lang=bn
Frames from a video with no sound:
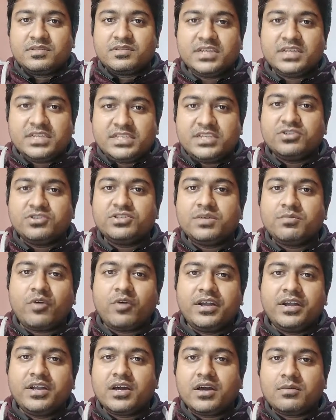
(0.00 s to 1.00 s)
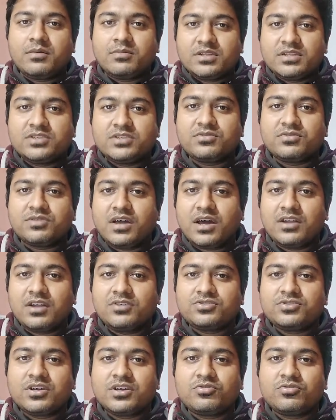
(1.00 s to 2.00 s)
তৃতীয় যে পয়েন্টটা আপনাদের সঙ্গে
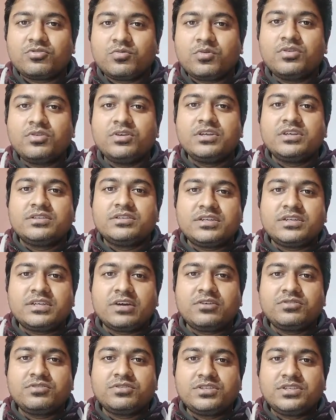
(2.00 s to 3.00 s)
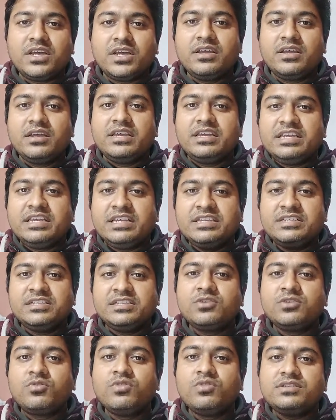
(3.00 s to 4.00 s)
আলোচনা করব সেটা হচ্ছে
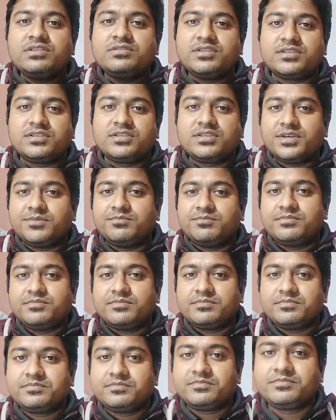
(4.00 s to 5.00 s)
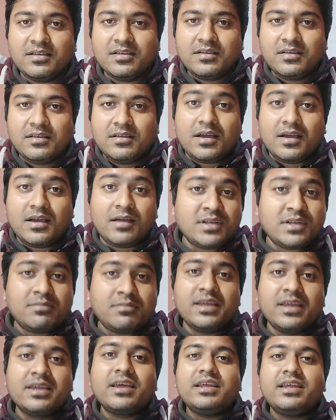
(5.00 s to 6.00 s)
ইঞ্জিন কুলিং সিস্টেম আপনার
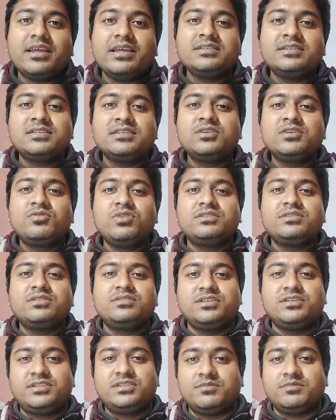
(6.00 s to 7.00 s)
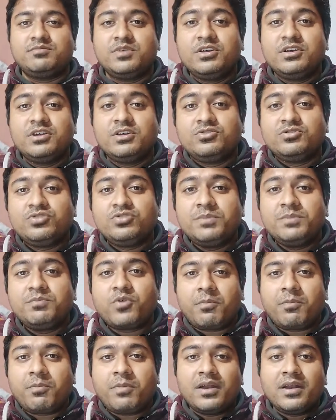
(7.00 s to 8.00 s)
বাইকের ইঞ্জিন কুলিং সিস্টেম যদি
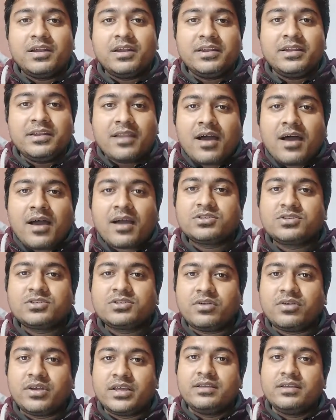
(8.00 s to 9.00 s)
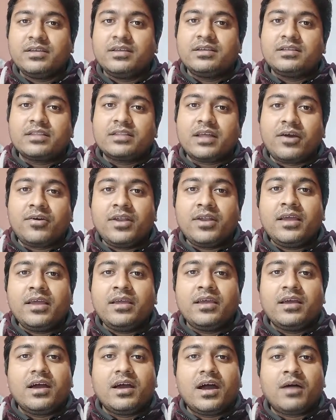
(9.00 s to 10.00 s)
প্রপারলি না কাজ করে তাহলে
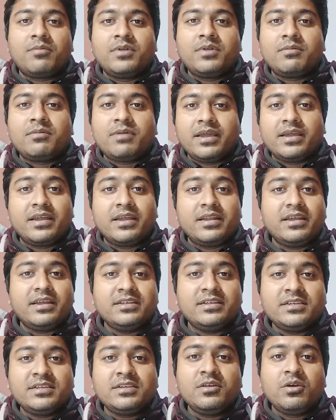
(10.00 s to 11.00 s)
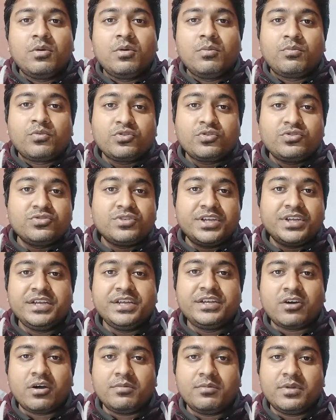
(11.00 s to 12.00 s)
আপনার বাইকের ইঞ্জিন প্রচুর
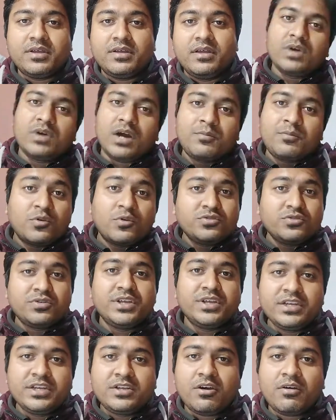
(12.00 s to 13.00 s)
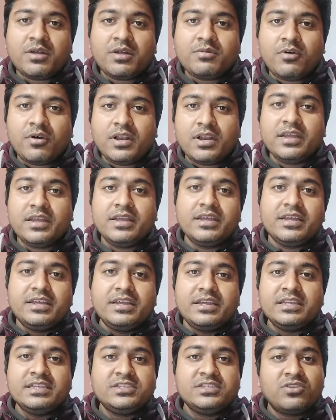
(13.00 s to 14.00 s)
হিট হবে আর প্রচুর হিট হওয়ার ফলে
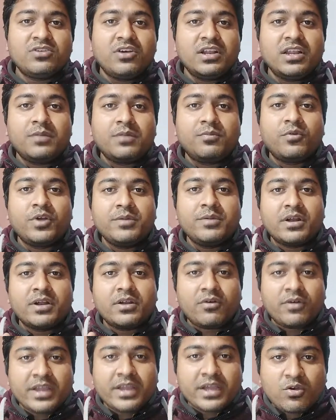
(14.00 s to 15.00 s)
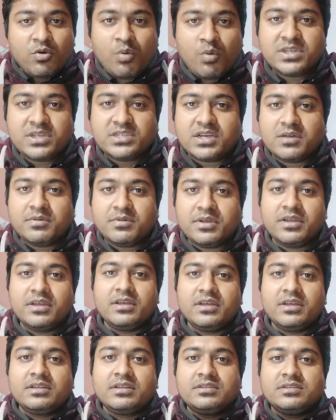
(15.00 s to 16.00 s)
ইঞ্জিন অয়েলের পরিমাণ অনেক কমে যাবে
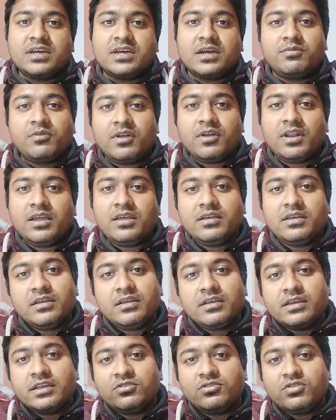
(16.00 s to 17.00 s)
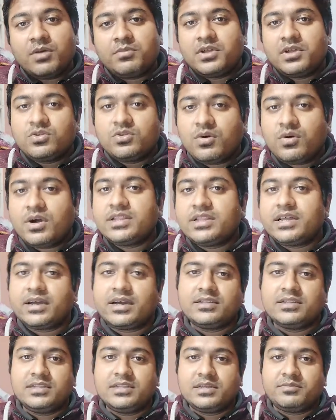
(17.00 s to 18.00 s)
যার ফলে কিন্তু আপনার ধোঁয়া
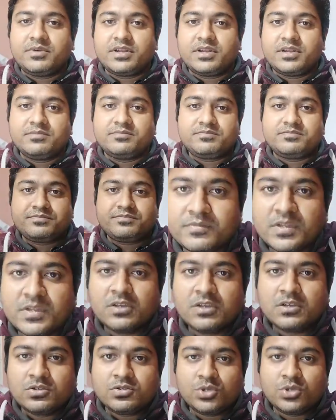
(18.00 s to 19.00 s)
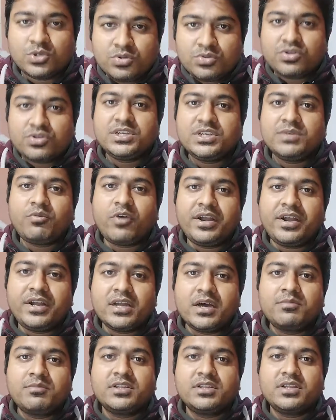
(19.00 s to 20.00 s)
দেখা দিতে পারে চতুর্থ যে
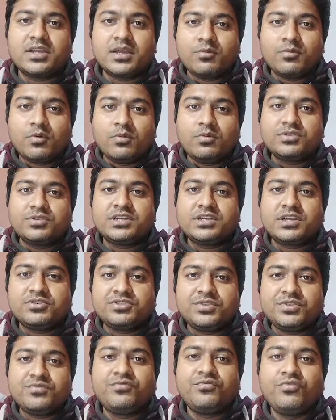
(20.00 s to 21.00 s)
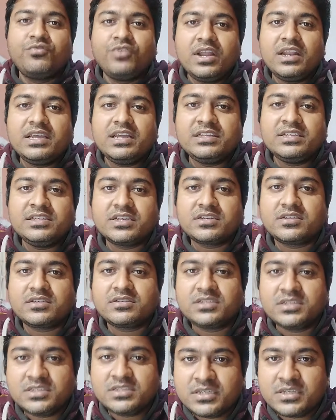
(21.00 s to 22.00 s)
পয়েন্টটা আপনাদেরকে বলবো সেটা হচ্ছে ফুয়েল ইঞ্জেক্টর
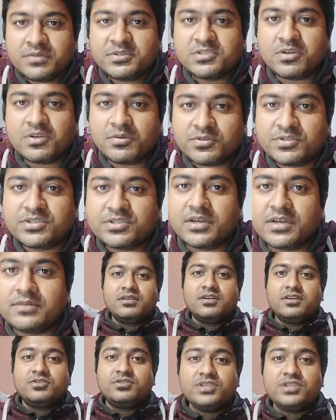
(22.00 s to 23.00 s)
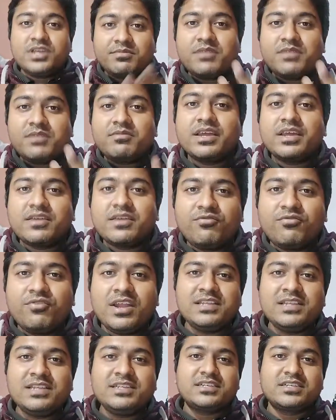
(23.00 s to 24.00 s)
সিস্টেম সমস্যা যদি আপনার বাইকে
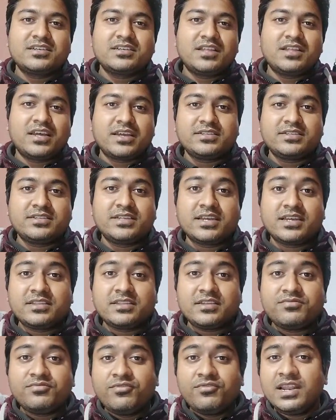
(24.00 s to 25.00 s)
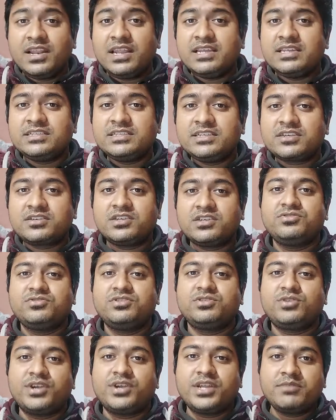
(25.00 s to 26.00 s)
ফুয়েল ইঞ্জেক্টর থাকে সেক্ষেত্রে ফুয়েল ইঞ্জেক্টর
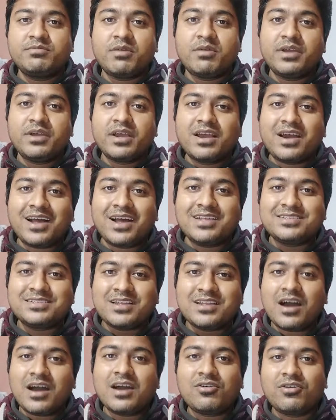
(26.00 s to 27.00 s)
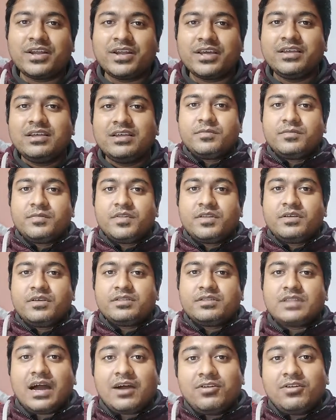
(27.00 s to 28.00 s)
যদি সঠিকভাবে কাজ না করে
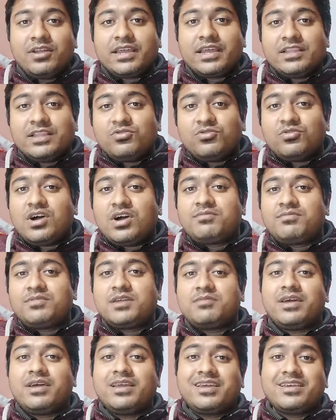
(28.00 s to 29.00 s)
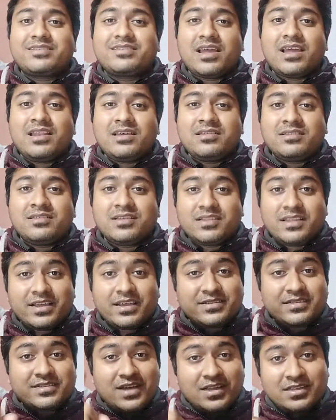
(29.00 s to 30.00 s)
তাহলে কিন্তু আপনার বাইকের সাইলেন্সের
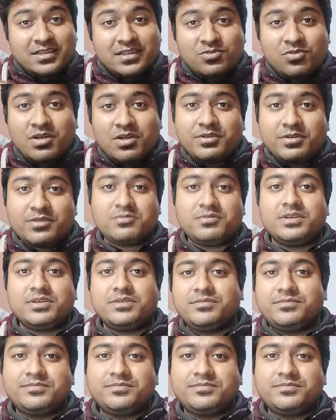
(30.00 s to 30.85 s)
থেকে সাদা দোমা বেরোবে